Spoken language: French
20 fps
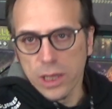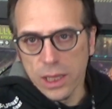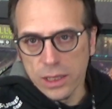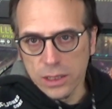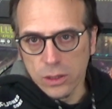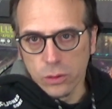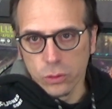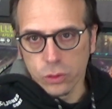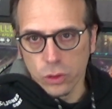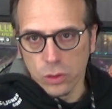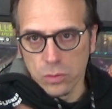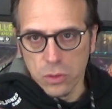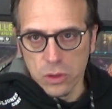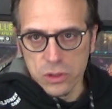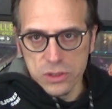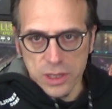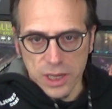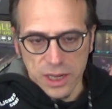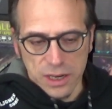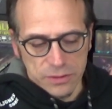gagner contre le
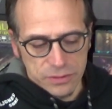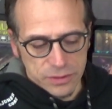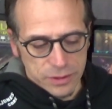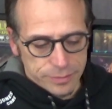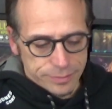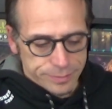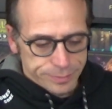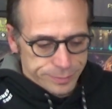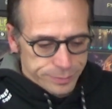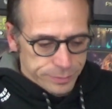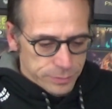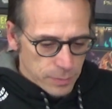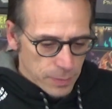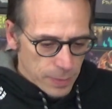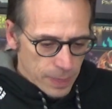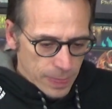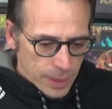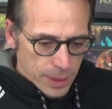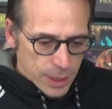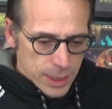boss à la fin.
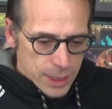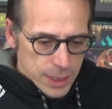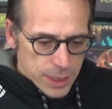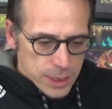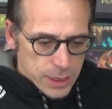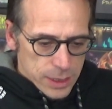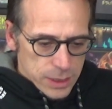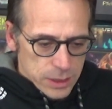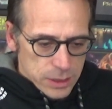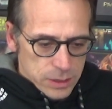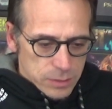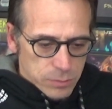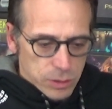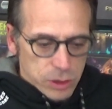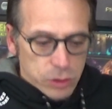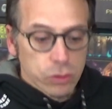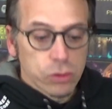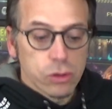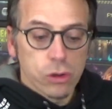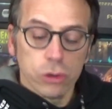
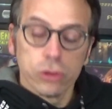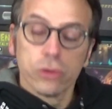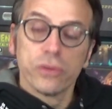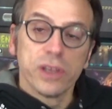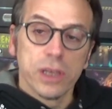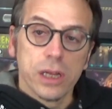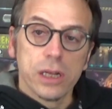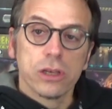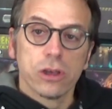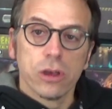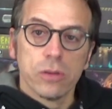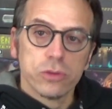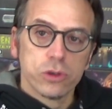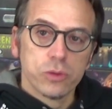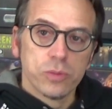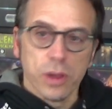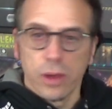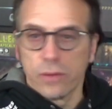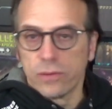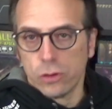Mais donc, l'Ordre de Veil est quand même
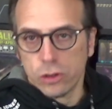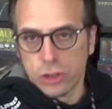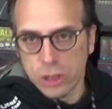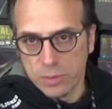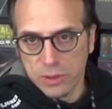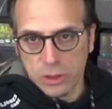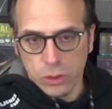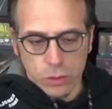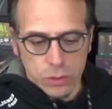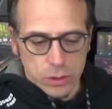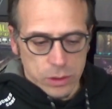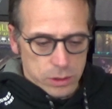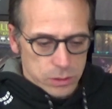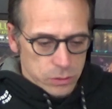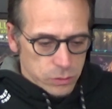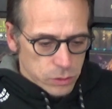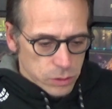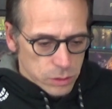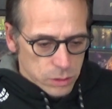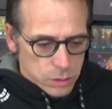super, le chapitre 1.
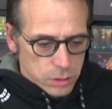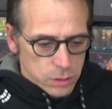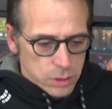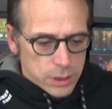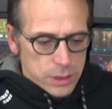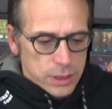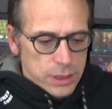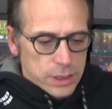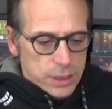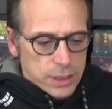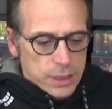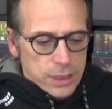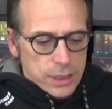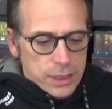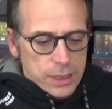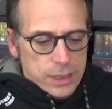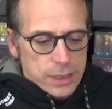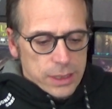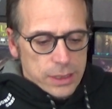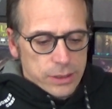Donc.
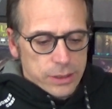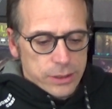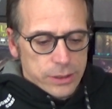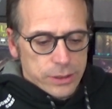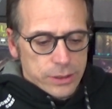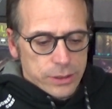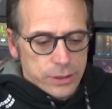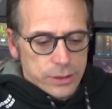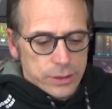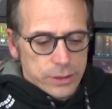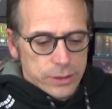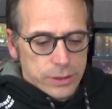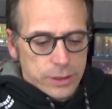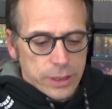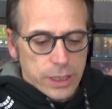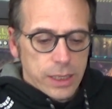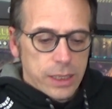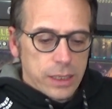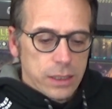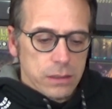Euh,
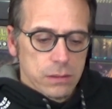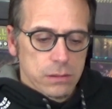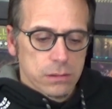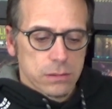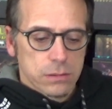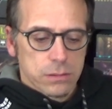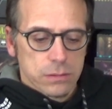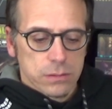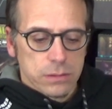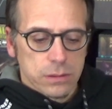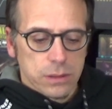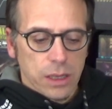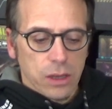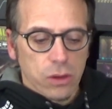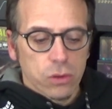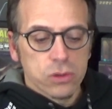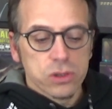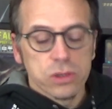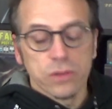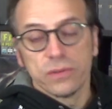et euh,
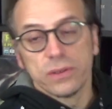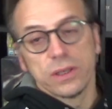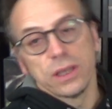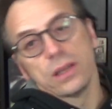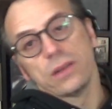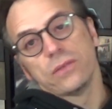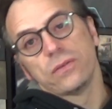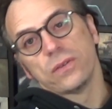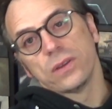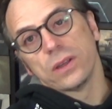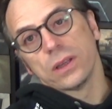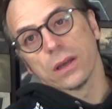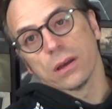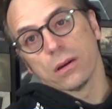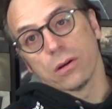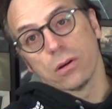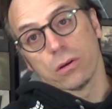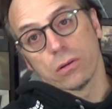Heroes of Tenefir,